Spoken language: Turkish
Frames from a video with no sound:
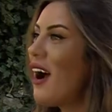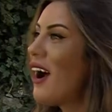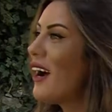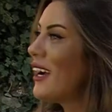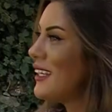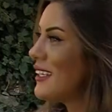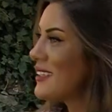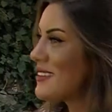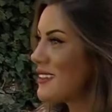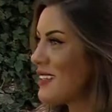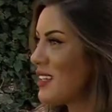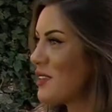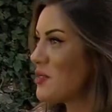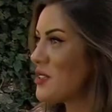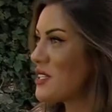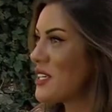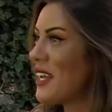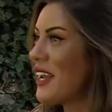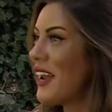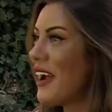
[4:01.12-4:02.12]
ailesiyle bir
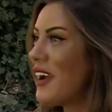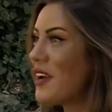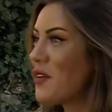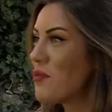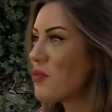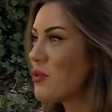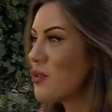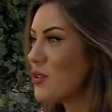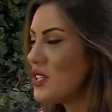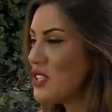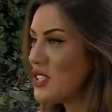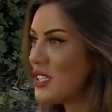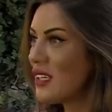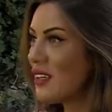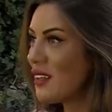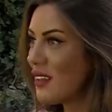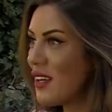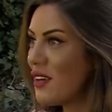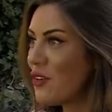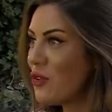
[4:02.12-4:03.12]
şeyler yapıyor,
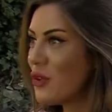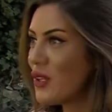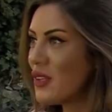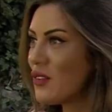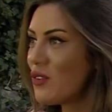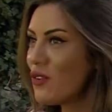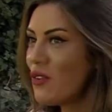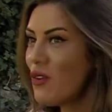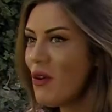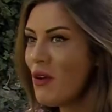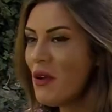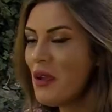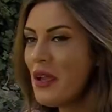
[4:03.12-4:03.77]
içerikler üretiyor.